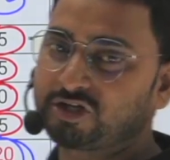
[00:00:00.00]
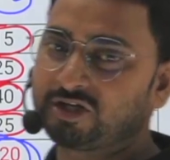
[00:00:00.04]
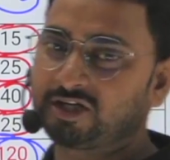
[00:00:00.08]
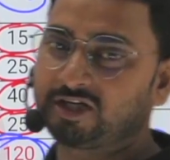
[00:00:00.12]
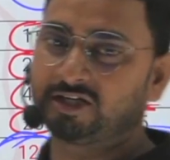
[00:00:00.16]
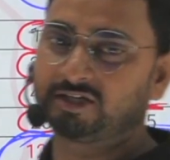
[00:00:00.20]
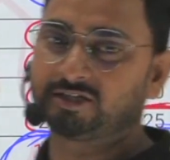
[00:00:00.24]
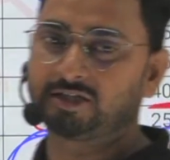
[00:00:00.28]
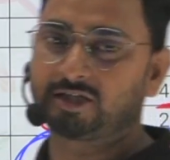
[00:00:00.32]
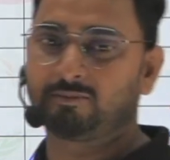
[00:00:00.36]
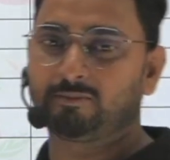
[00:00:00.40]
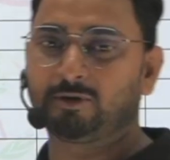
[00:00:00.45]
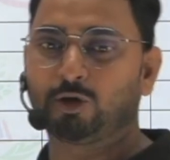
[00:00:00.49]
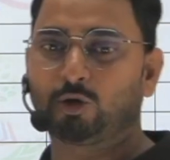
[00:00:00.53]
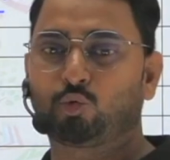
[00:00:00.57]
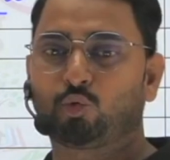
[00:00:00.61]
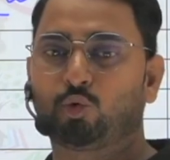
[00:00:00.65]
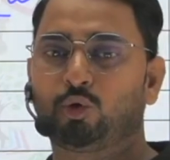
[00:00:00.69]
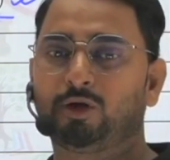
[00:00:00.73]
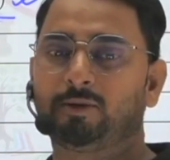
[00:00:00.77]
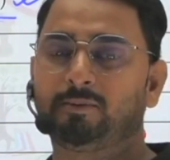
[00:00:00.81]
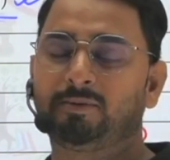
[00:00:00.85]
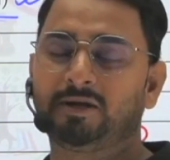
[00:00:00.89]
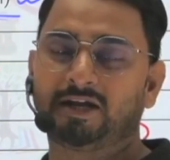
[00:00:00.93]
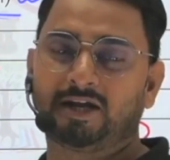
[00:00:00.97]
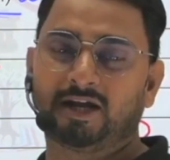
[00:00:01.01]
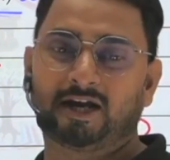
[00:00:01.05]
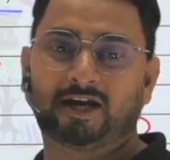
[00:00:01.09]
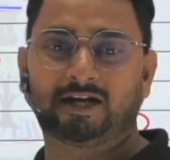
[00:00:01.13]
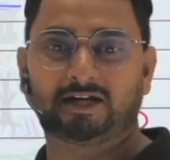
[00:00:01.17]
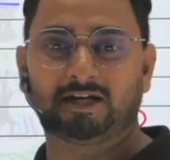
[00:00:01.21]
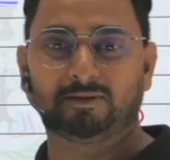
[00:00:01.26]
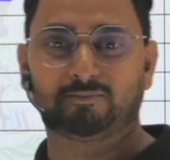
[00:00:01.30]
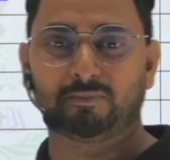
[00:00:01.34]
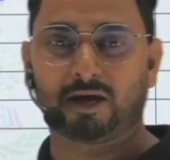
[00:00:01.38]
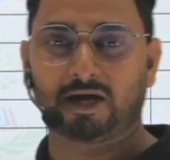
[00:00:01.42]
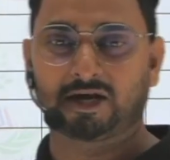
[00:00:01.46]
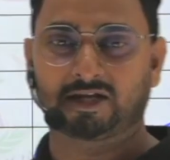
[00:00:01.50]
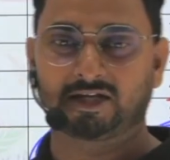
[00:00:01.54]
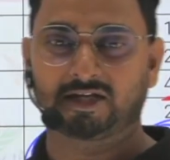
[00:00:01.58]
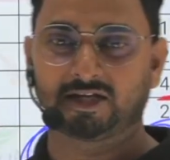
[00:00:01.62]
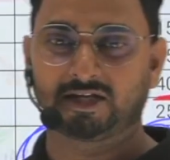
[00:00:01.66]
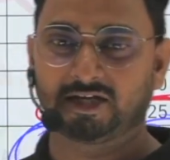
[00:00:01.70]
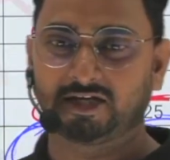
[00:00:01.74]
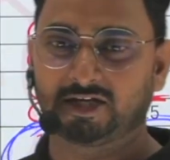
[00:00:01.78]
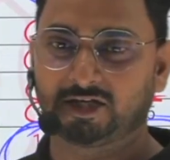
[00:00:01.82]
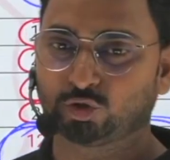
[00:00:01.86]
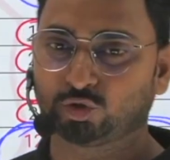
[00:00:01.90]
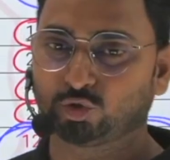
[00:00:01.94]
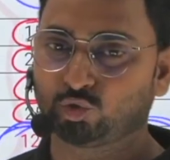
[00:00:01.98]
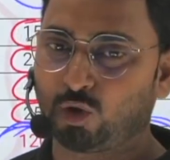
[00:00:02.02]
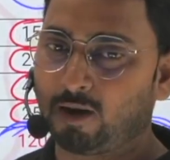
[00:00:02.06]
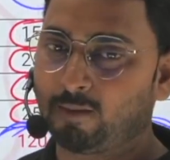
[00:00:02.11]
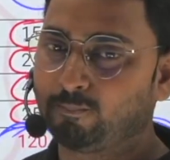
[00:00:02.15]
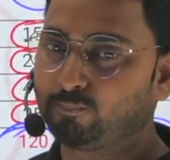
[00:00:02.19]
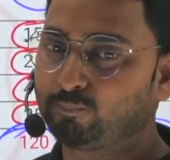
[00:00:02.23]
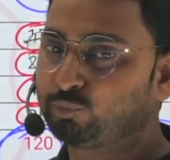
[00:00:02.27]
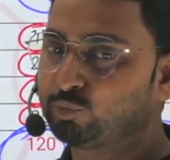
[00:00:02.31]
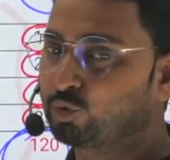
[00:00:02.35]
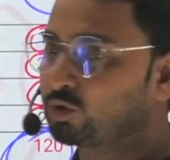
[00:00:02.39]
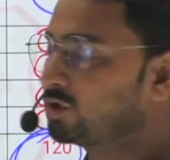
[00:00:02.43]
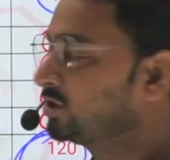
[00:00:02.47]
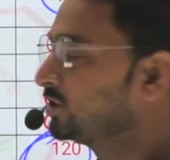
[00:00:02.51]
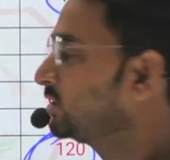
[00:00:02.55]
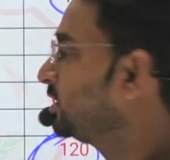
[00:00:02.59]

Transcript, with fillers: के अंदर में कोई भी नेगेटिव मार्किंग नहीं है तो आप पूर्णतः